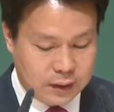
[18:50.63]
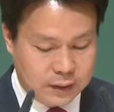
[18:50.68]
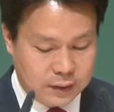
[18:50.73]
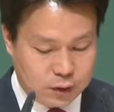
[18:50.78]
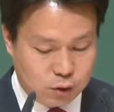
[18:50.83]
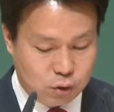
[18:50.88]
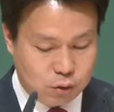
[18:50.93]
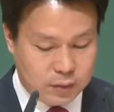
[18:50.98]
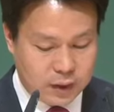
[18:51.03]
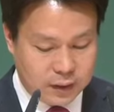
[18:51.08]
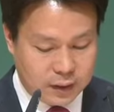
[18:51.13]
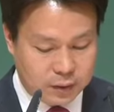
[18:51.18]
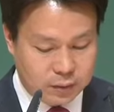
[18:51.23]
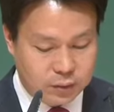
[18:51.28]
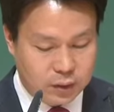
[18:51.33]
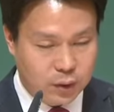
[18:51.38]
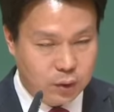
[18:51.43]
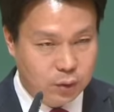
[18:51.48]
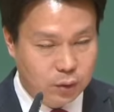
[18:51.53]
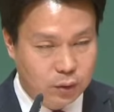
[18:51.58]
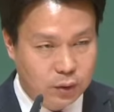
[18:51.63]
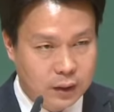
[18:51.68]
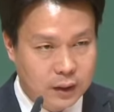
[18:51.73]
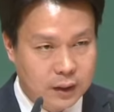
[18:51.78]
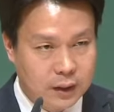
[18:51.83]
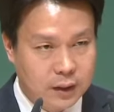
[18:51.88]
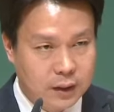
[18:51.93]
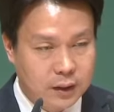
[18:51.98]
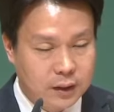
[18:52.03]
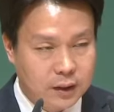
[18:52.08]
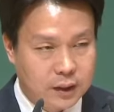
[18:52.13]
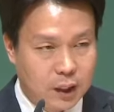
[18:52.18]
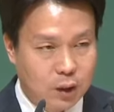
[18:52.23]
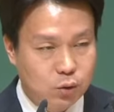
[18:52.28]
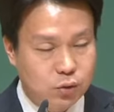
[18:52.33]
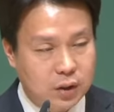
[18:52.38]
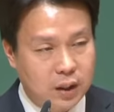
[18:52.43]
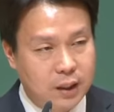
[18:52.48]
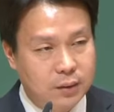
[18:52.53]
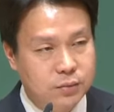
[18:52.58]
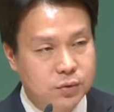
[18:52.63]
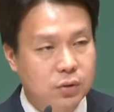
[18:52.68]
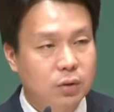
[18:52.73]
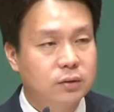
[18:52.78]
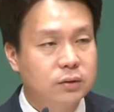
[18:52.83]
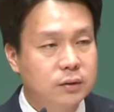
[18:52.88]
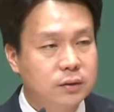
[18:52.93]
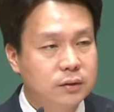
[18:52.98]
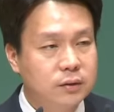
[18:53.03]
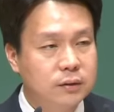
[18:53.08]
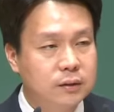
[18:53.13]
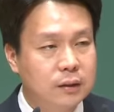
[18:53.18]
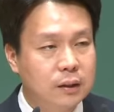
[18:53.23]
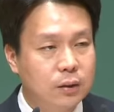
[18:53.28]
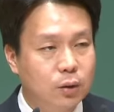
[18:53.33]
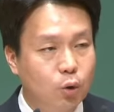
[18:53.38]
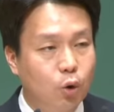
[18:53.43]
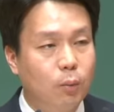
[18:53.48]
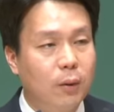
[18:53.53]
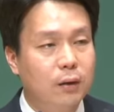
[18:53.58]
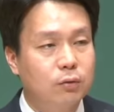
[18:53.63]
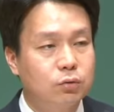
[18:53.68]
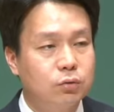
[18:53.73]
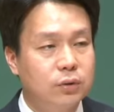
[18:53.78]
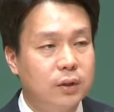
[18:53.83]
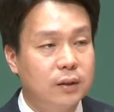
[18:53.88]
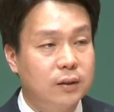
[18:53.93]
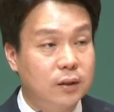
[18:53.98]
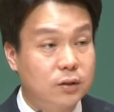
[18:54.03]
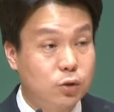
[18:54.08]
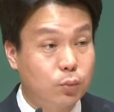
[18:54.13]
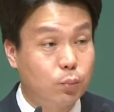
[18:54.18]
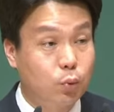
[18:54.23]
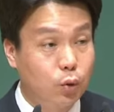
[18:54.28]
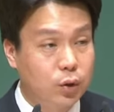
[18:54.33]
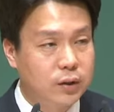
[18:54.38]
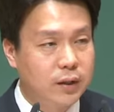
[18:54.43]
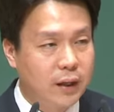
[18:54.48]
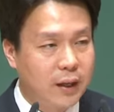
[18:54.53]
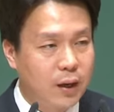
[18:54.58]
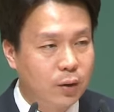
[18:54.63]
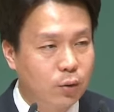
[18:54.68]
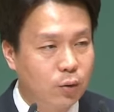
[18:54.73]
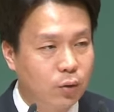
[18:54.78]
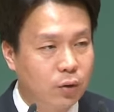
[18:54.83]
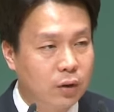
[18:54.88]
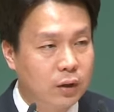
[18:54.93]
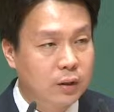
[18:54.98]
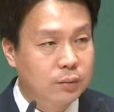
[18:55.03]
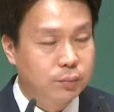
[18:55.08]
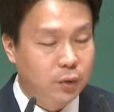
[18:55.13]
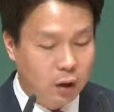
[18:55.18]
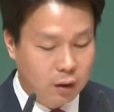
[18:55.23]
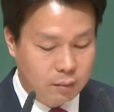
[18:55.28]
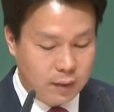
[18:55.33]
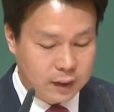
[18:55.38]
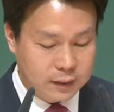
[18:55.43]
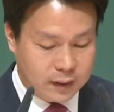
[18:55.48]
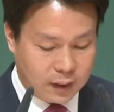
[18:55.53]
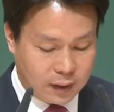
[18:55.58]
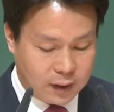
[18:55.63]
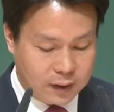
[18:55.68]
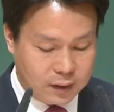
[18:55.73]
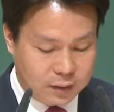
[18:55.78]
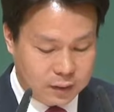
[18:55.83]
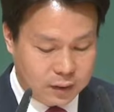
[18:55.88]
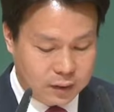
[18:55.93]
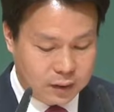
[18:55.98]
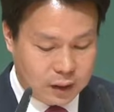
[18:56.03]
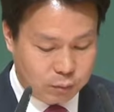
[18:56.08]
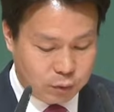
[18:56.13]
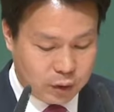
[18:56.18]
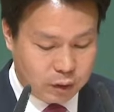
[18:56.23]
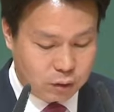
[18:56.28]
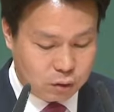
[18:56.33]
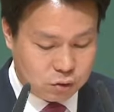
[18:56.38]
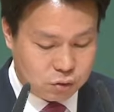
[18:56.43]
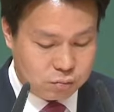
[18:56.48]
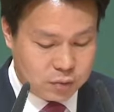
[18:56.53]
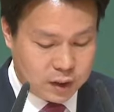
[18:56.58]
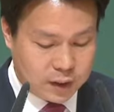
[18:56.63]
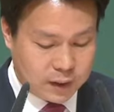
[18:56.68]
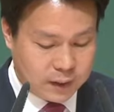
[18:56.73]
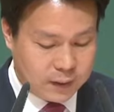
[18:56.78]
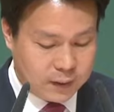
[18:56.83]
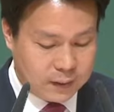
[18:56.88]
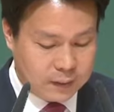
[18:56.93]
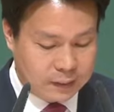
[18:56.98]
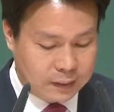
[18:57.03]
예수님의 예언대로 예루살렘 성은 로마 군대에 의해서 포위당하고 멸망당하게 되기 때문에 그렇습니다.